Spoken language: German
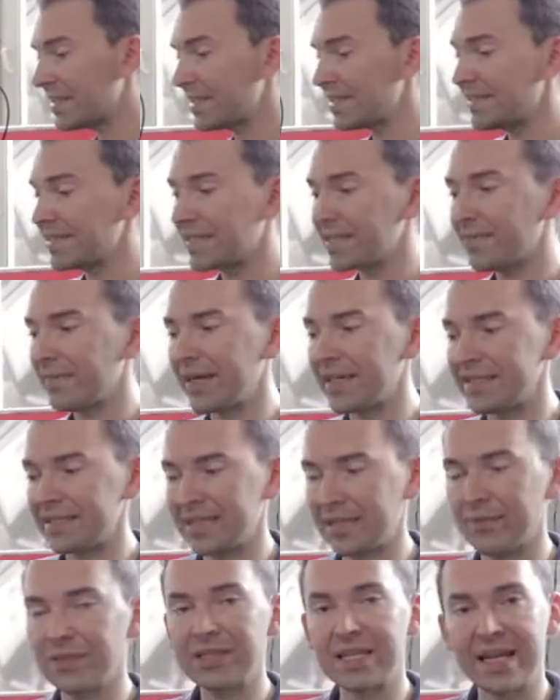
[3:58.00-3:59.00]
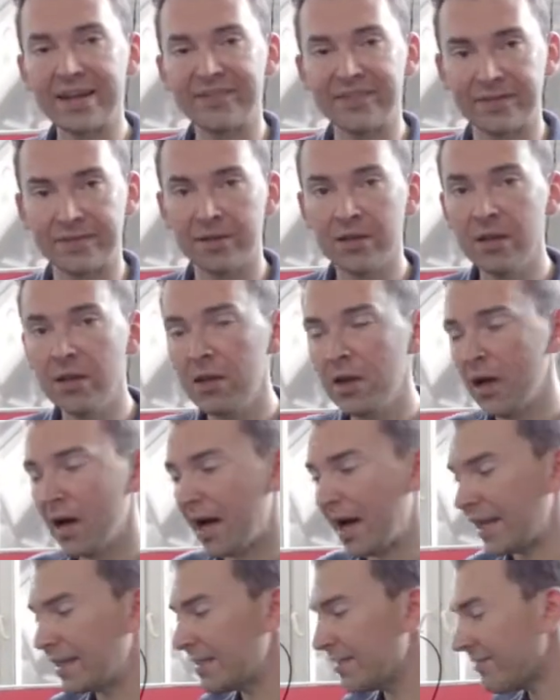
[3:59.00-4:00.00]
die richtige Maßnahme treffen.
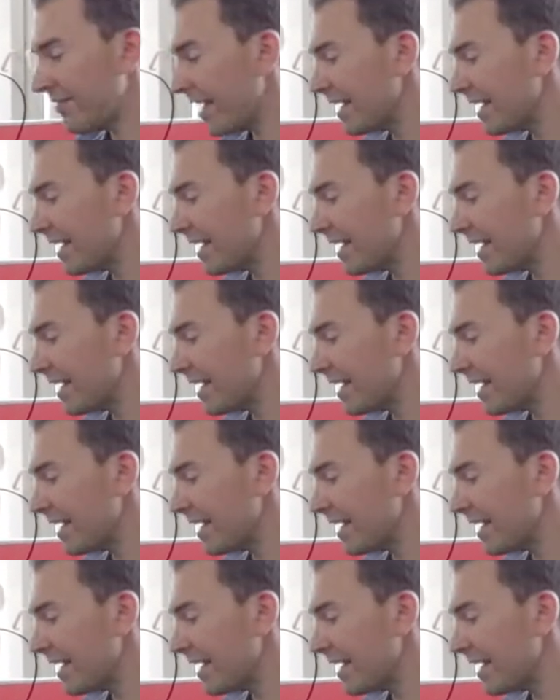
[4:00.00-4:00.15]
Eine